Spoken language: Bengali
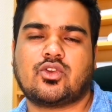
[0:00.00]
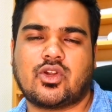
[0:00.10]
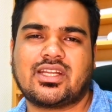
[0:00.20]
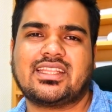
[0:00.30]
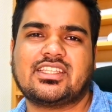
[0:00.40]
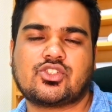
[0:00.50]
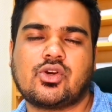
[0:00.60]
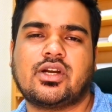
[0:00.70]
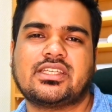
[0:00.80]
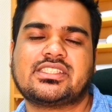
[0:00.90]
দণ্ডাদেশ
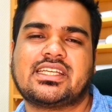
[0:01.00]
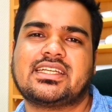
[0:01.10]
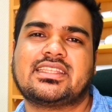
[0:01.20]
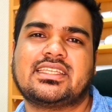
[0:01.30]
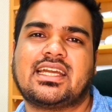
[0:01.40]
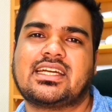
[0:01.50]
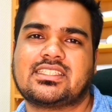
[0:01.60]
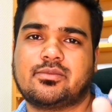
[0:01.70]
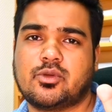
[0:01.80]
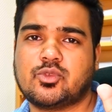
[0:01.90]
হয় সেক্ষেত্রে দেখা
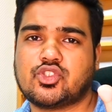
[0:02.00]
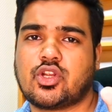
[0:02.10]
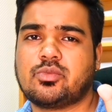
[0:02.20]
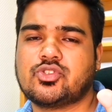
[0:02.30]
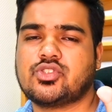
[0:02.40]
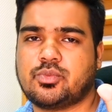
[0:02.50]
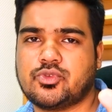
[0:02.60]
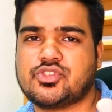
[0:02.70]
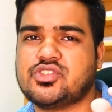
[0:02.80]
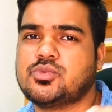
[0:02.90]
যাবে উনি সর্বোচ্চ
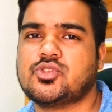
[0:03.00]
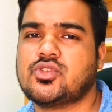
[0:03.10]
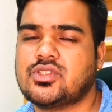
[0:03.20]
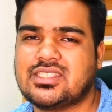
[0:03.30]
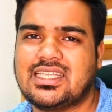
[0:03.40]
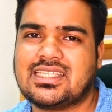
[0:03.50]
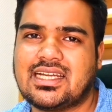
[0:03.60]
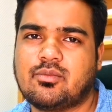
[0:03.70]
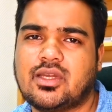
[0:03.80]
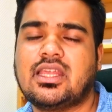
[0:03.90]
পঁচিশ বছর জেলে
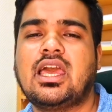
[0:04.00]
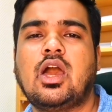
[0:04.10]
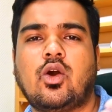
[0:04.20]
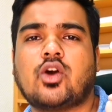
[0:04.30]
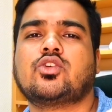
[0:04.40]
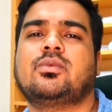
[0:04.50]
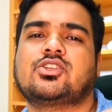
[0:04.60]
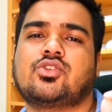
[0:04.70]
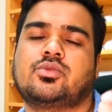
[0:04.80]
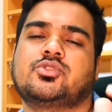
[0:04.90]
থাকবেন অথবা
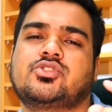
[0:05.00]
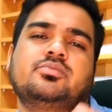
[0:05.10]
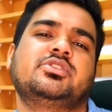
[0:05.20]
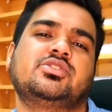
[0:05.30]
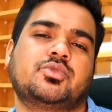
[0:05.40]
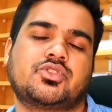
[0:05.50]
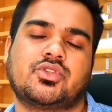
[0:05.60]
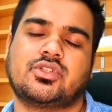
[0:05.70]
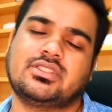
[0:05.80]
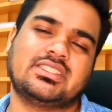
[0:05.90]
সর্বোচ্চ ২০
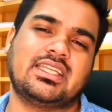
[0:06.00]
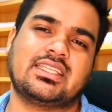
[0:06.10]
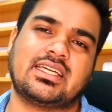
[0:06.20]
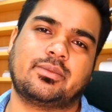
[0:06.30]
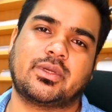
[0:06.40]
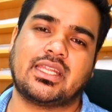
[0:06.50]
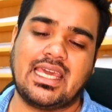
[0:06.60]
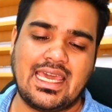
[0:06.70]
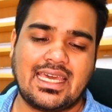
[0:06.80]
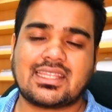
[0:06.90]
বছর জেলে থাকবেন
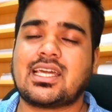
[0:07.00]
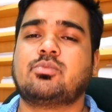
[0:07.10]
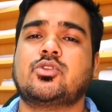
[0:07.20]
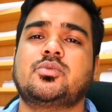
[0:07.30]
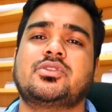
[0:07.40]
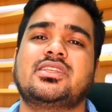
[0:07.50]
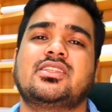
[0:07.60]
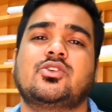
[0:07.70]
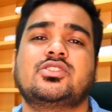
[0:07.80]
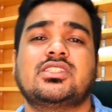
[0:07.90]
তার
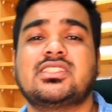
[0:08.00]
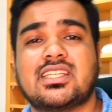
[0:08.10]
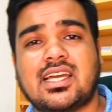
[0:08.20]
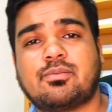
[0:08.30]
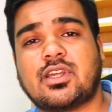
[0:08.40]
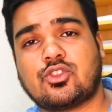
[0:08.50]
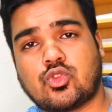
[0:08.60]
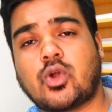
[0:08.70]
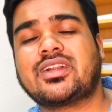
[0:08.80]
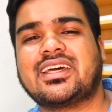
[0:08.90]
পরবর্তীতে হচ্ছে সেটা আপনার
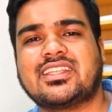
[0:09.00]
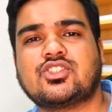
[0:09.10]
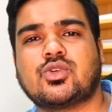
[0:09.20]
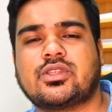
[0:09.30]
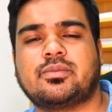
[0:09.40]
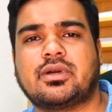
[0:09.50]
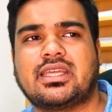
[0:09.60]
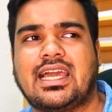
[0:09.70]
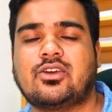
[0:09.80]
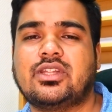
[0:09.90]
দণ্ডাদেশ হতে
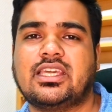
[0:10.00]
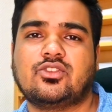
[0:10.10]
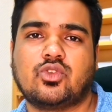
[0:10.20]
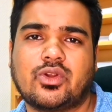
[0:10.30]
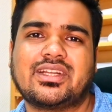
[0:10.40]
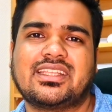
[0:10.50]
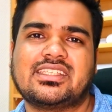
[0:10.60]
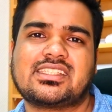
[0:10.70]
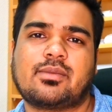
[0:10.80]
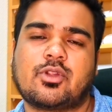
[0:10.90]
পারে এখন এই
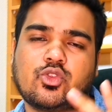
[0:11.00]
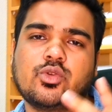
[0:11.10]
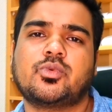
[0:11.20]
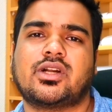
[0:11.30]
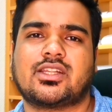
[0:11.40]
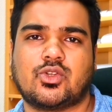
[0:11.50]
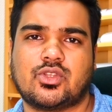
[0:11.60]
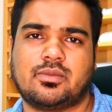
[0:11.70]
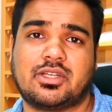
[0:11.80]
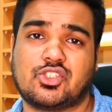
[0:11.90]
দণ্ডাদেশটা আপনার দুই প্রকারের
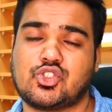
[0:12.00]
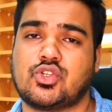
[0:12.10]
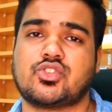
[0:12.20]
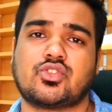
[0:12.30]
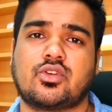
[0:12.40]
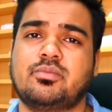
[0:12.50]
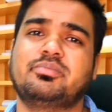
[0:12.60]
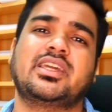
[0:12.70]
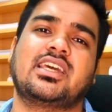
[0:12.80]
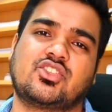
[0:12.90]
হতে পারে সশ্রম
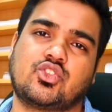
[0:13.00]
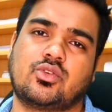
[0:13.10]
বিনা